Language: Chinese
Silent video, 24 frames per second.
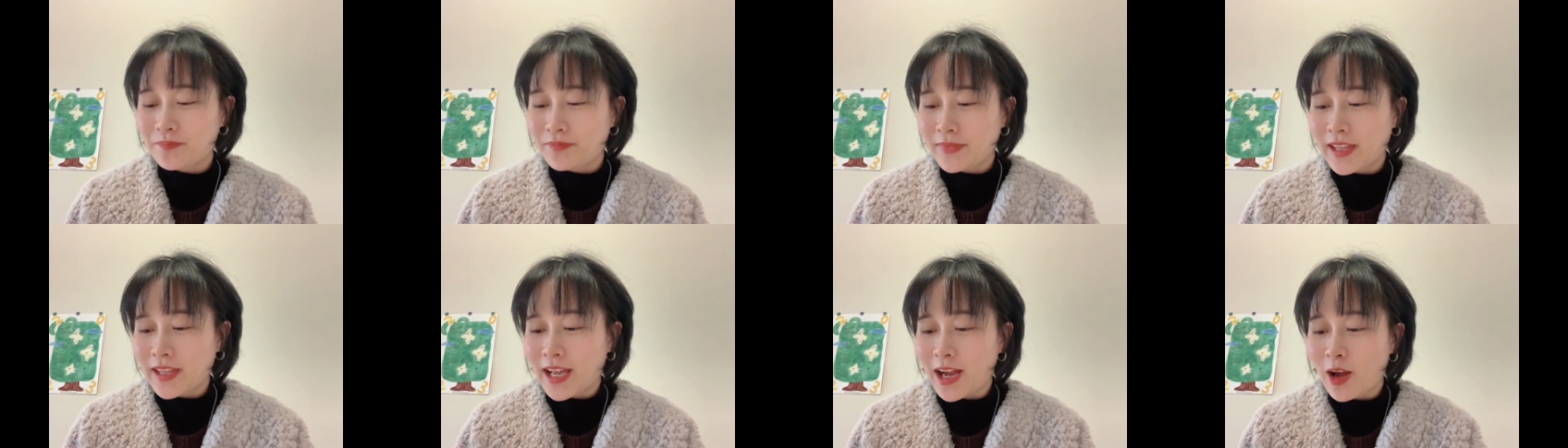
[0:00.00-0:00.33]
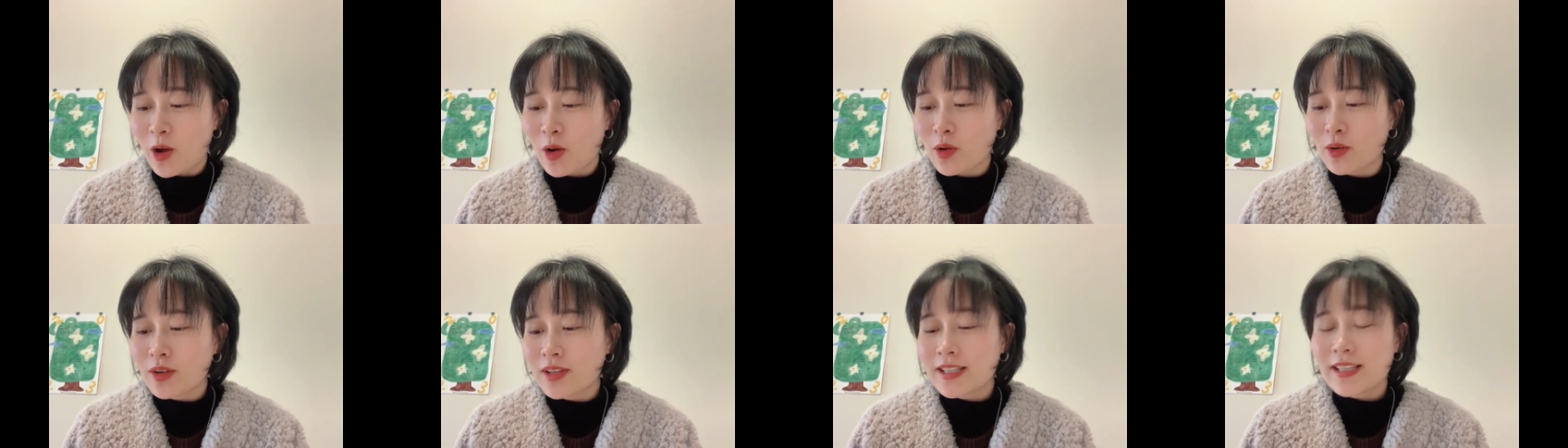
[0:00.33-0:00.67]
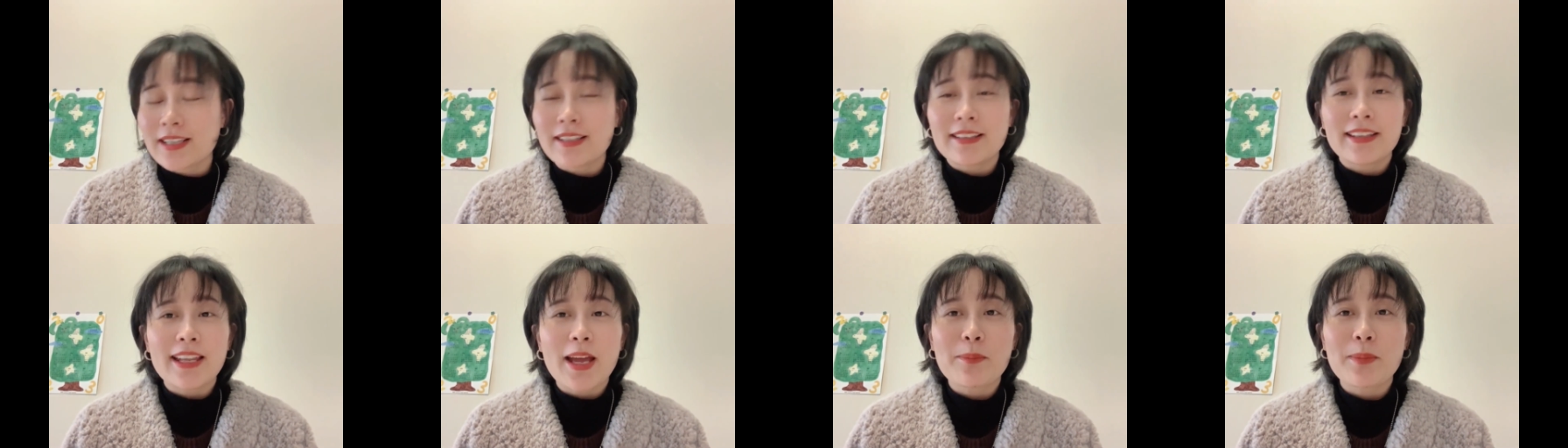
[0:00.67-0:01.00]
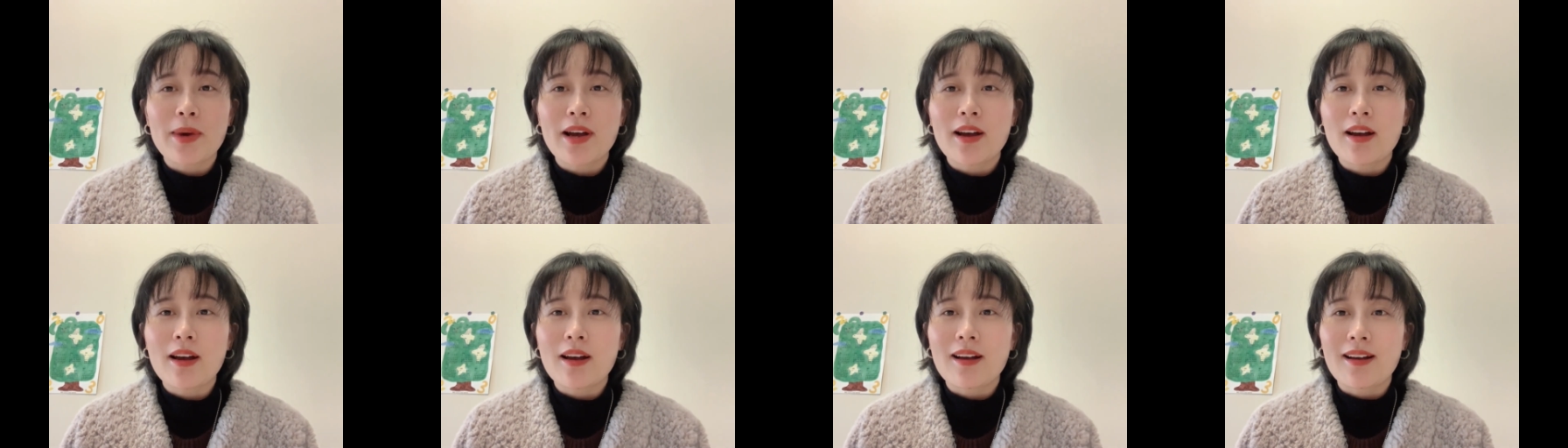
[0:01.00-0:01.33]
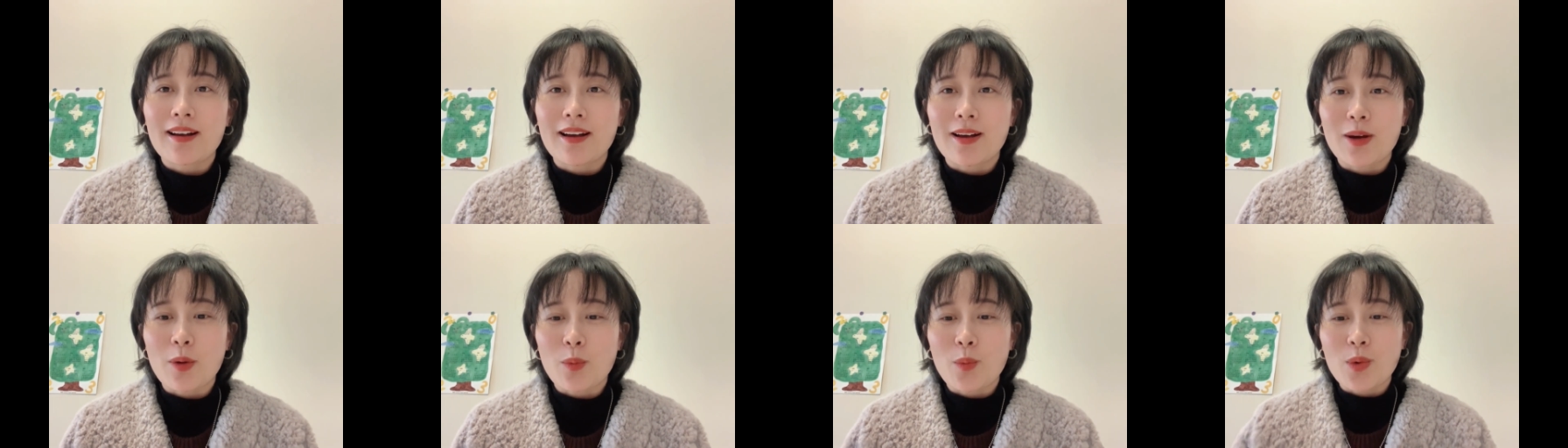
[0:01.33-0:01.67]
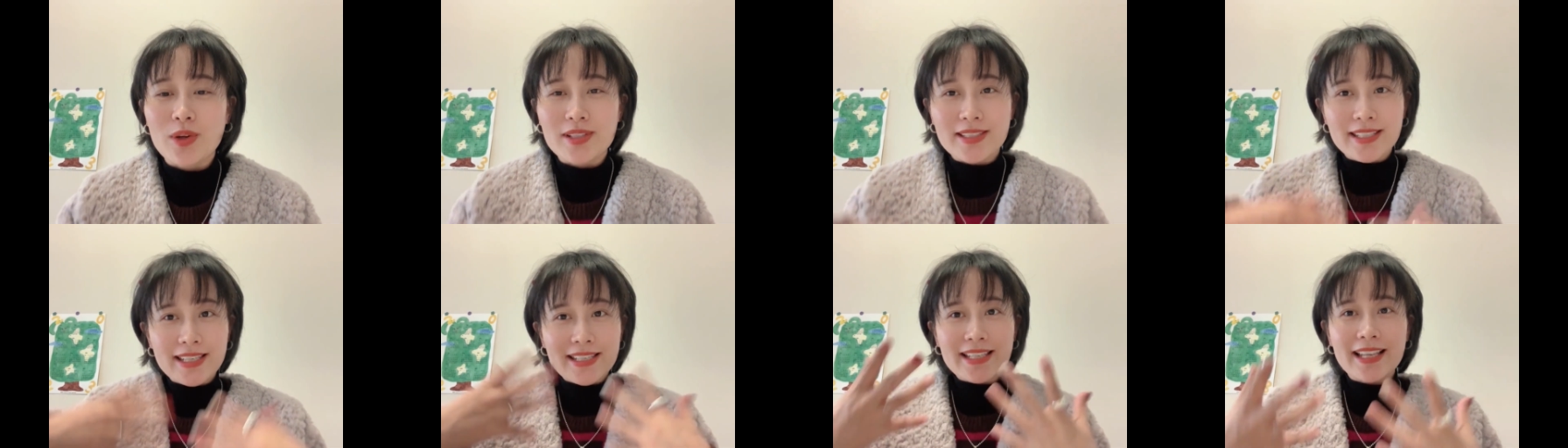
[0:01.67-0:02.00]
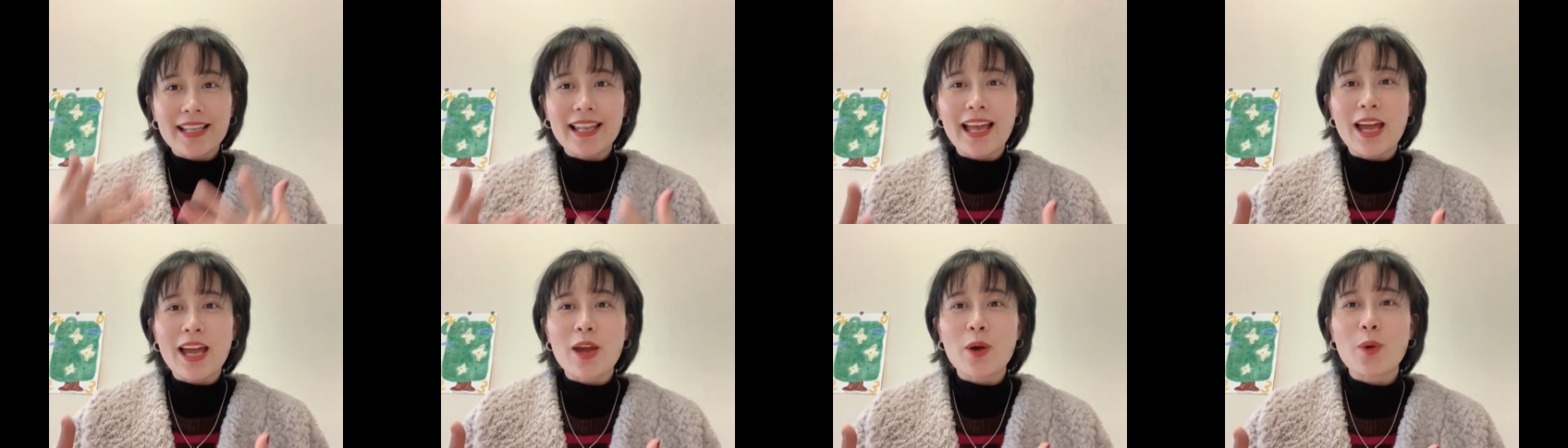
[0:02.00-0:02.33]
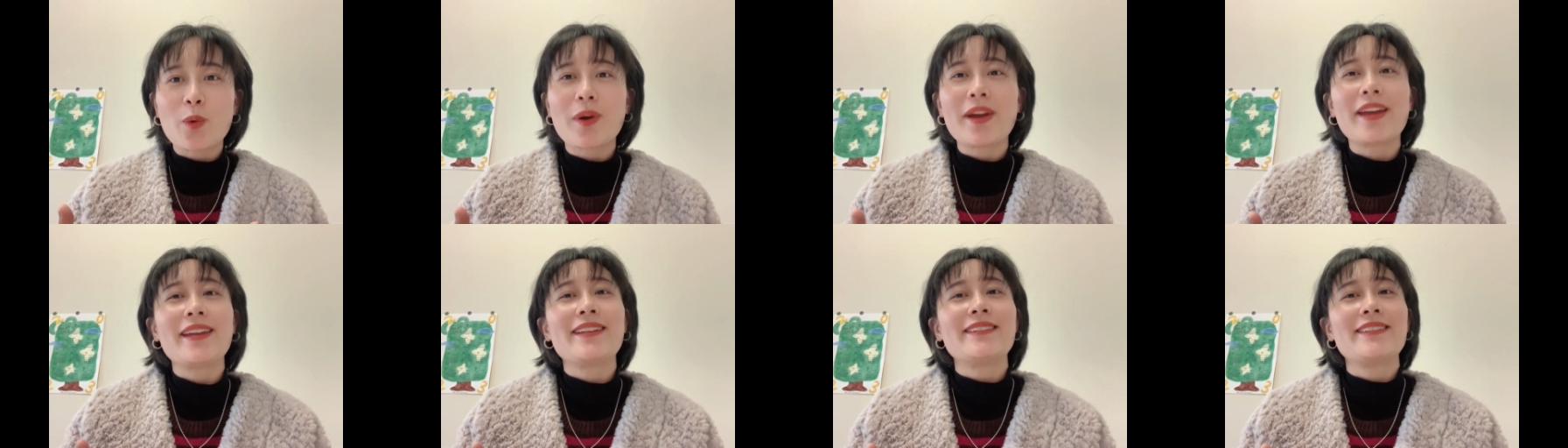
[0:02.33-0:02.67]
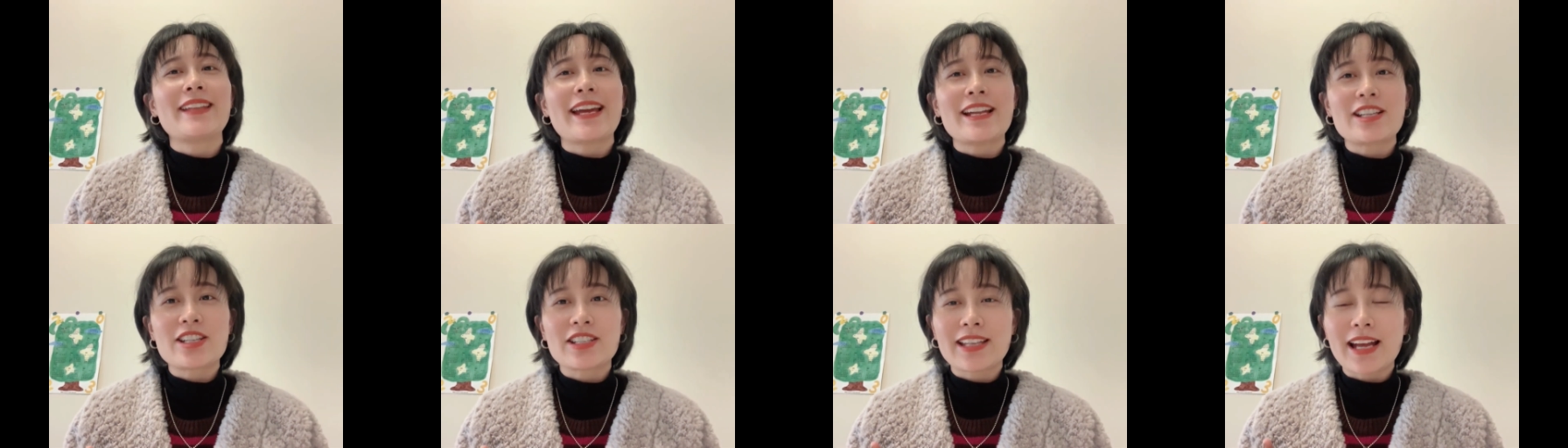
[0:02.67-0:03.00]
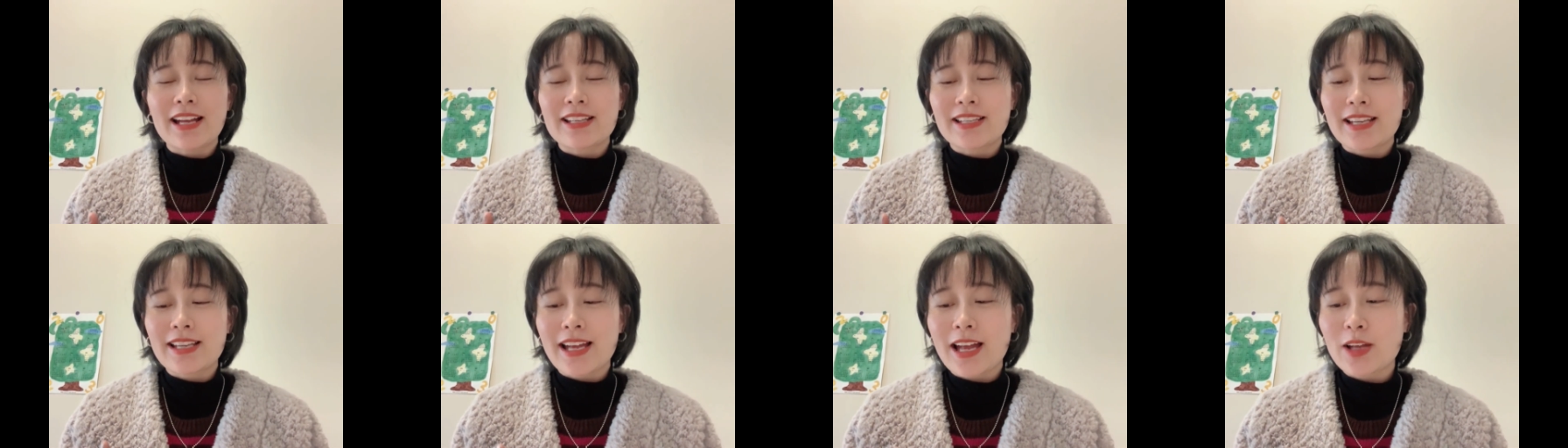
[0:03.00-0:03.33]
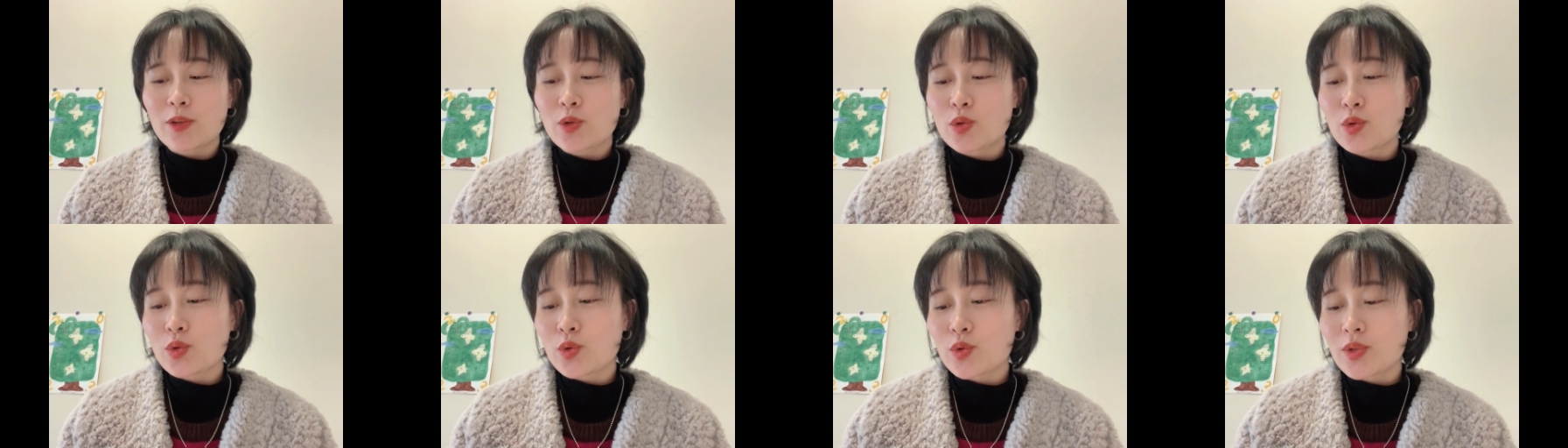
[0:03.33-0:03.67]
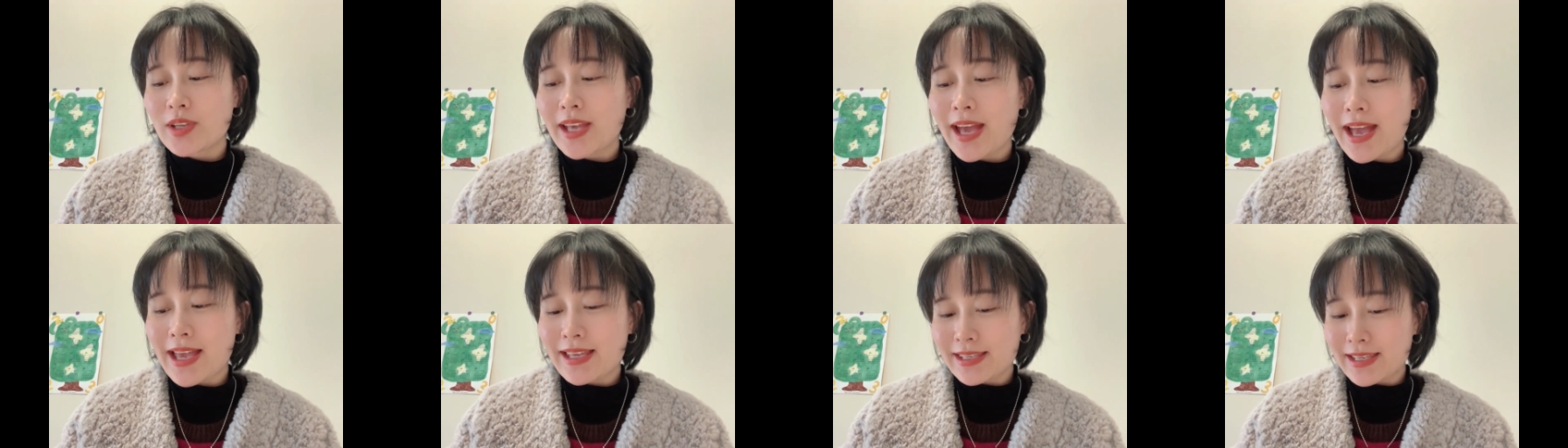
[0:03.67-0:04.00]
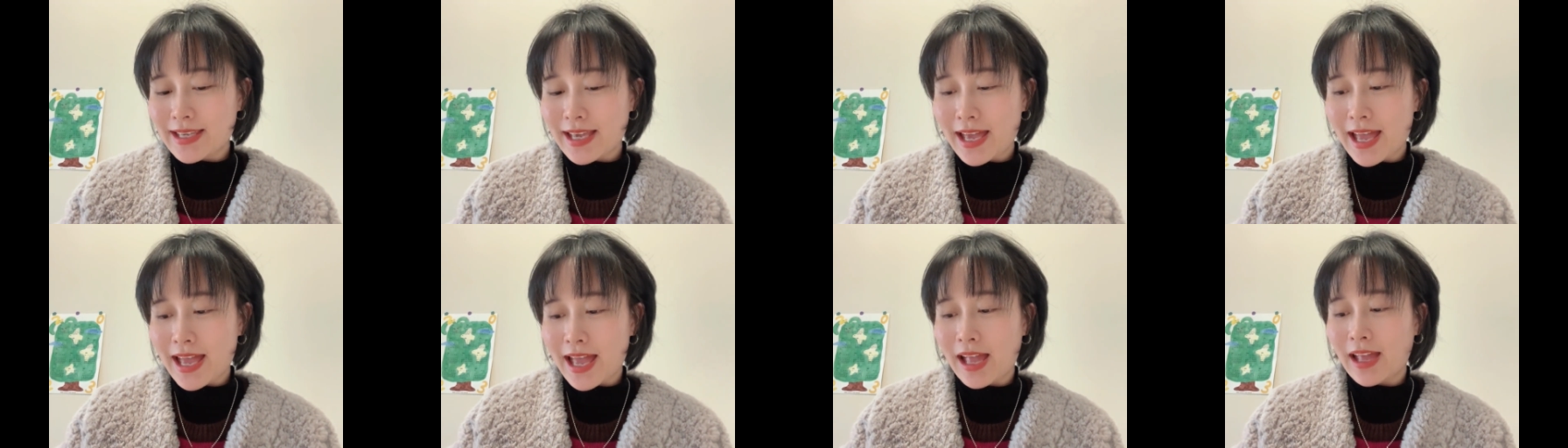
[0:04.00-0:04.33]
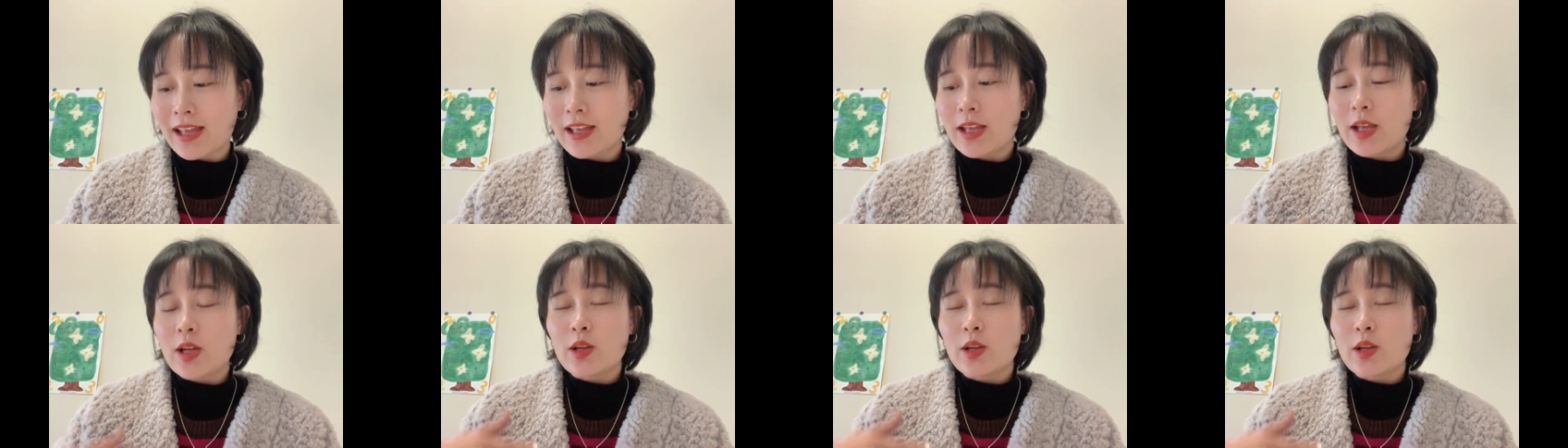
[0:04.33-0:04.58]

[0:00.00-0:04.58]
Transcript: 好，那么呃，我接下来会带着大家去看一看，